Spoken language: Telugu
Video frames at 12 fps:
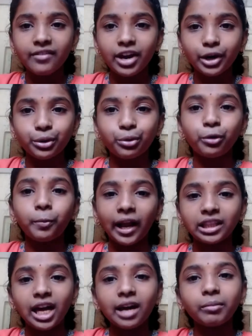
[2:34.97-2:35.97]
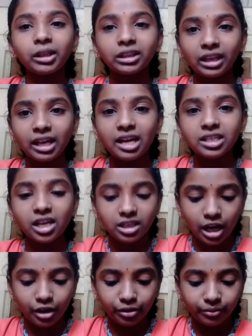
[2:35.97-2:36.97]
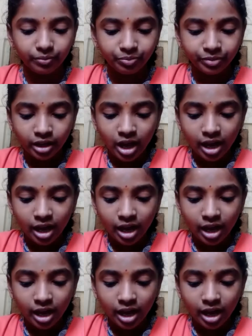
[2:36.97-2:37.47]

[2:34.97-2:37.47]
రెండు వేల పద్నాలుగు మే వరకు